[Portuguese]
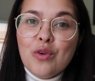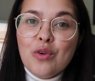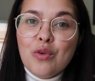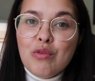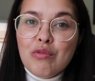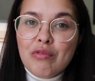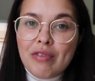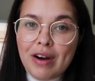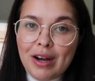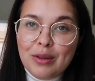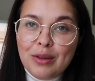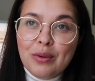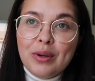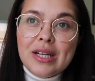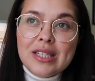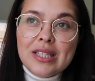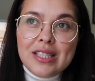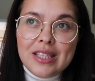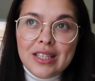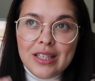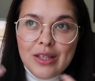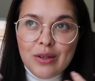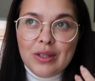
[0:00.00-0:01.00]
com um valor
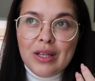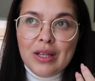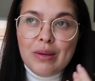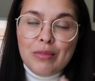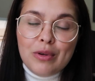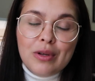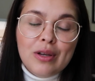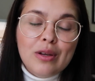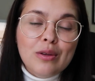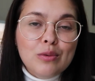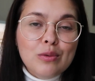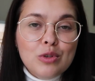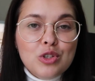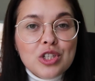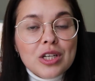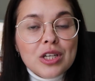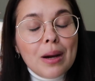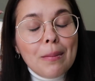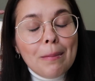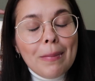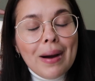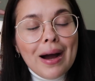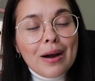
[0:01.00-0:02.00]
assim que eu lembro que eu não
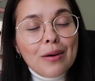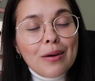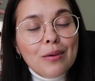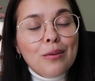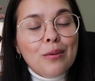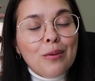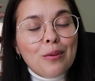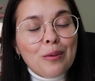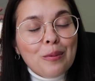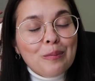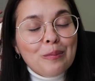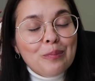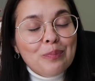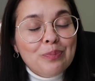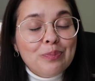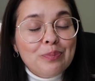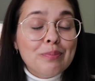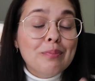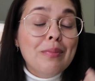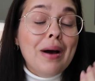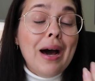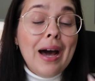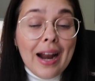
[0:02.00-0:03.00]
tinha pago
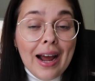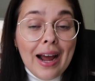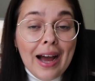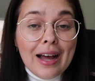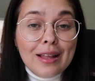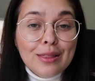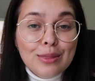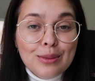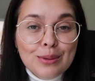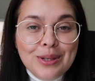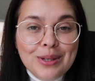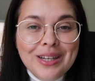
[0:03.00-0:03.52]
barato.